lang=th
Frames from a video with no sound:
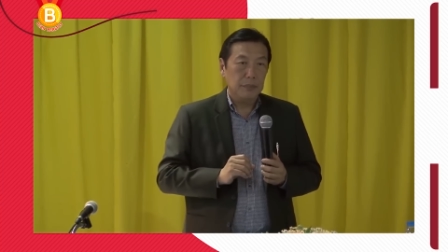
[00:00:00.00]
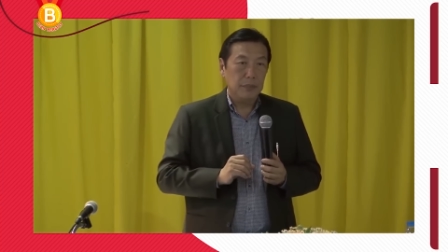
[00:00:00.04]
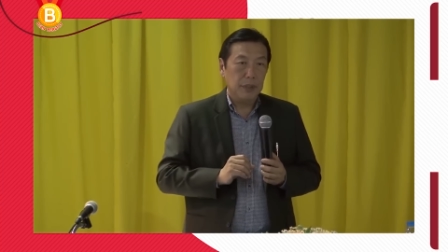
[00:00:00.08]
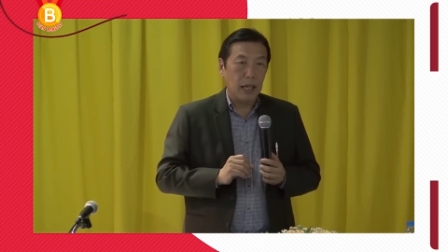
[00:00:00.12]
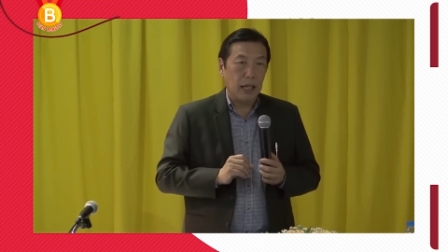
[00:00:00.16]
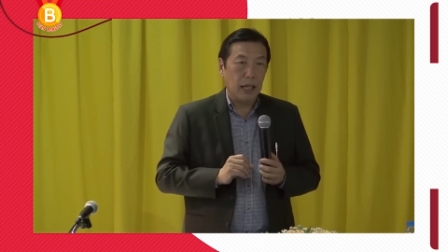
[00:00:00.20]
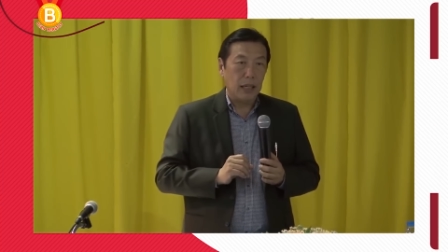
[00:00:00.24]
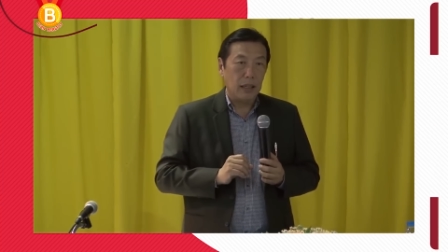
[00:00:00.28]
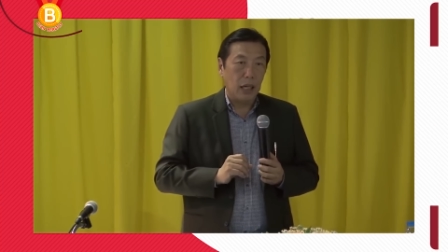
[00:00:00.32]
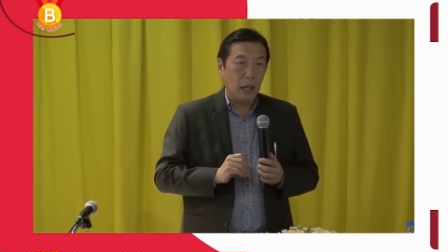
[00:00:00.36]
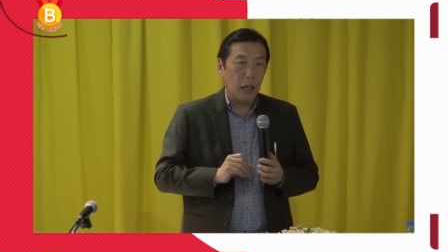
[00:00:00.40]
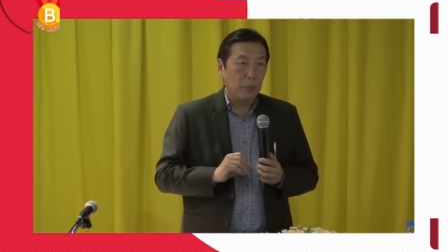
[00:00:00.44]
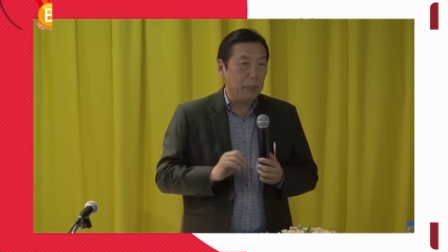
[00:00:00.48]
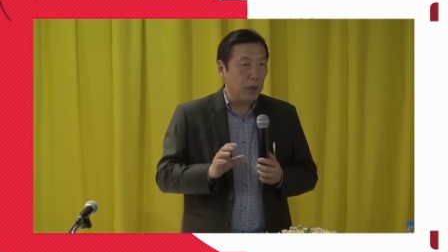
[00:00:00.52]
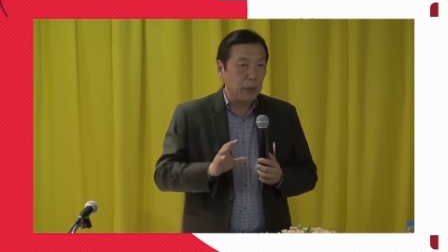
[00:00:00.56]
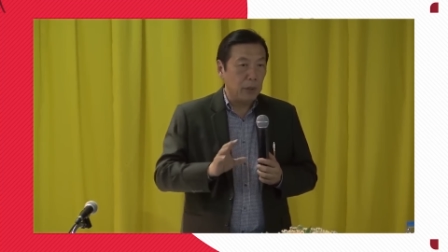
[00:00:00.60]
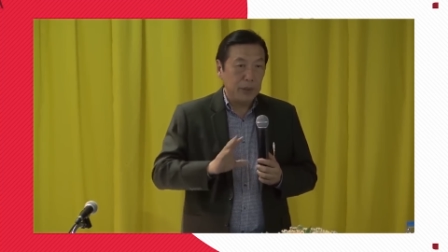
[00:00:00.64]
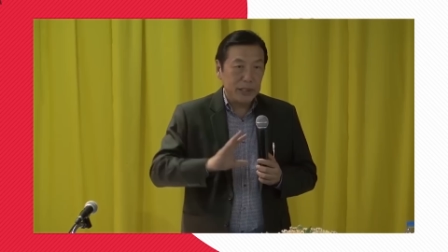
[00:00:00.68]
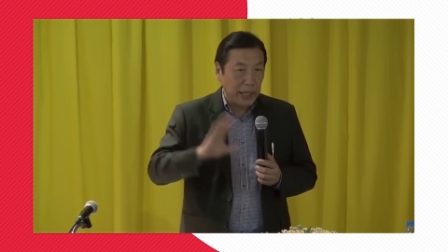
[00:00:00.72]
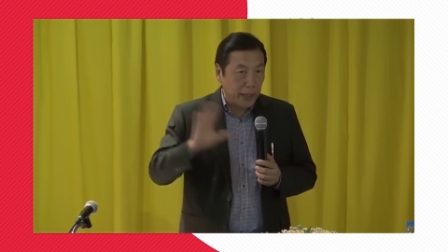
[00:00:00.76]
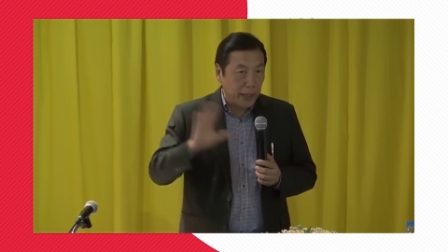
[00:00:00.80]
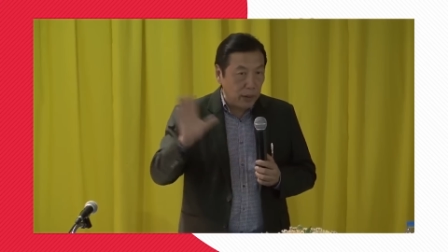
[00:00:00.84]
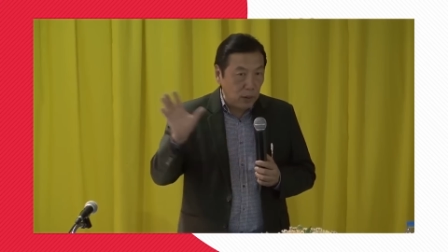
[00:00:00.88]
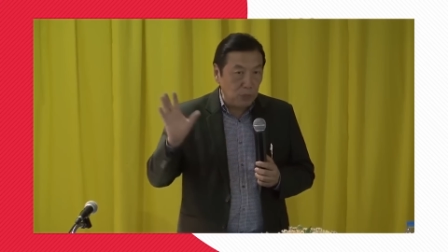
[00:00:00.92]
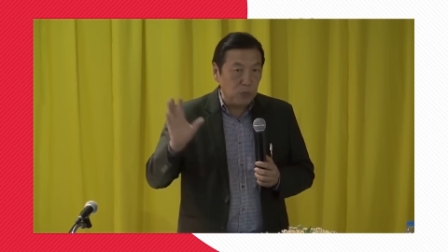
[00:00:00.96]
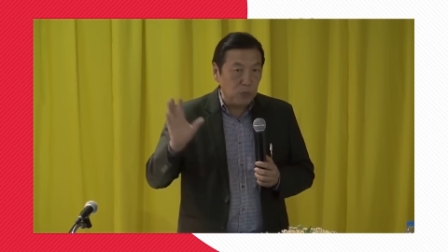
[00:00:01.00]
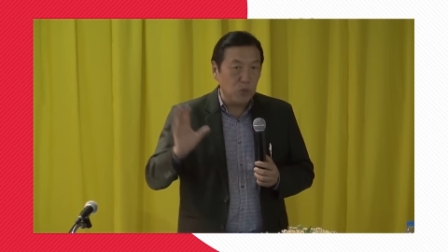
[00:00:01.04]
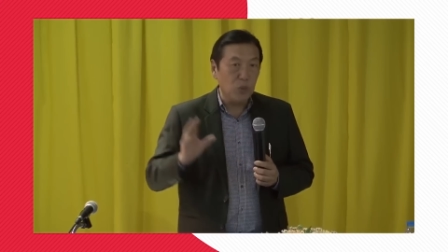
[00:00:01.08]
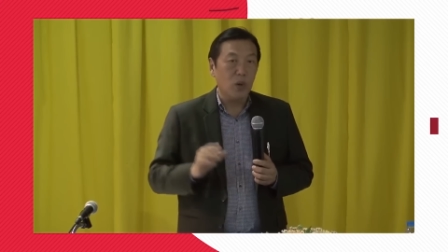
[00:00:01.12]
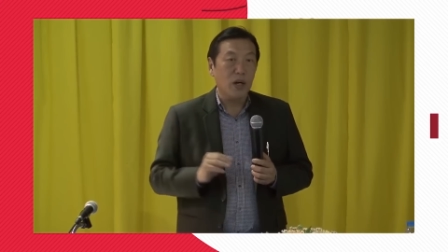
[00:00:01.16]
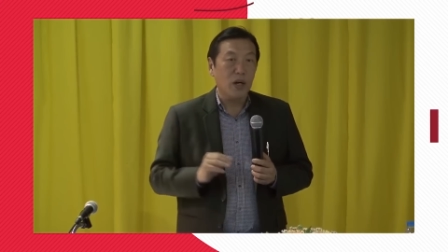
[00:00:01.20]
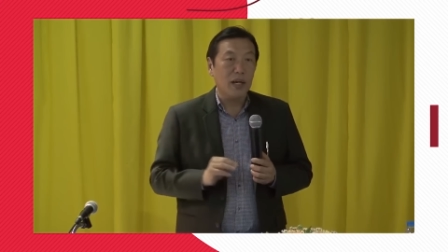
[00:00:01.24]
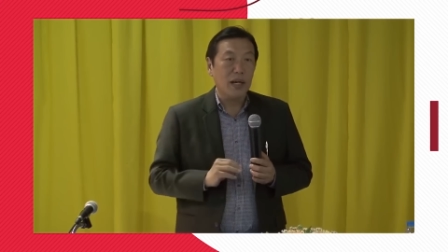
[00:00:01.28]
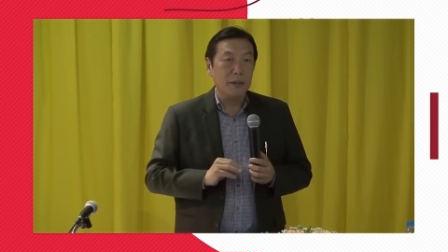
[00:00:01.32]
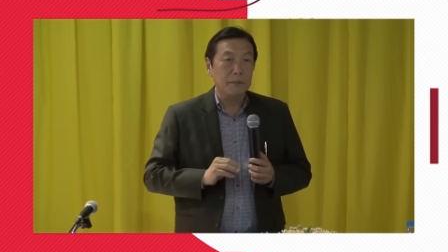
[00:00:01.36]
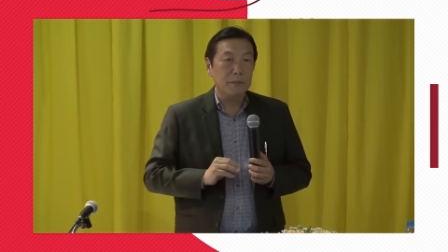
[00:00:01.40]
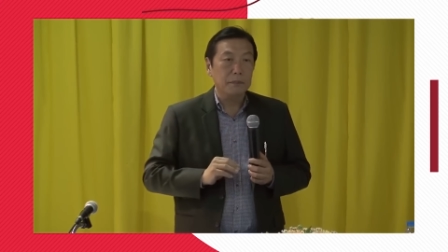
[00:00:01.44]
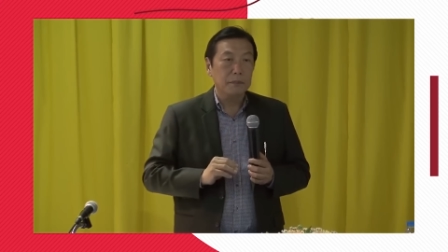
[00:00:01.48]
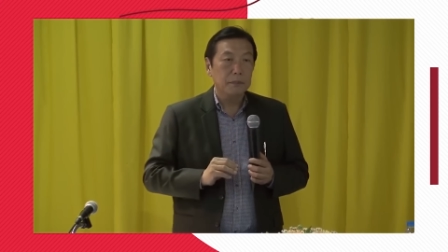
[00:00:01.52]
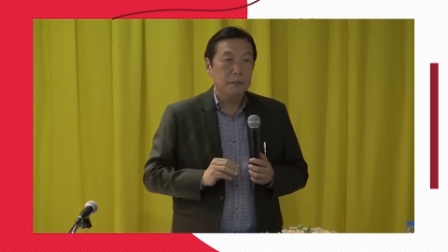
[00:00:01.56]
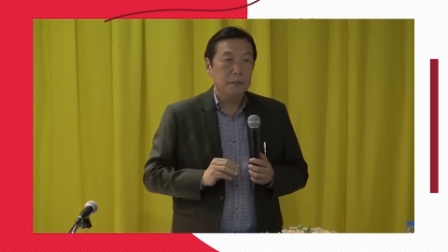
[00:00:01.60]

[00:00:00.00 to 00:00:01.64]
นะเราไม่ต้องใช้นมวัวครับ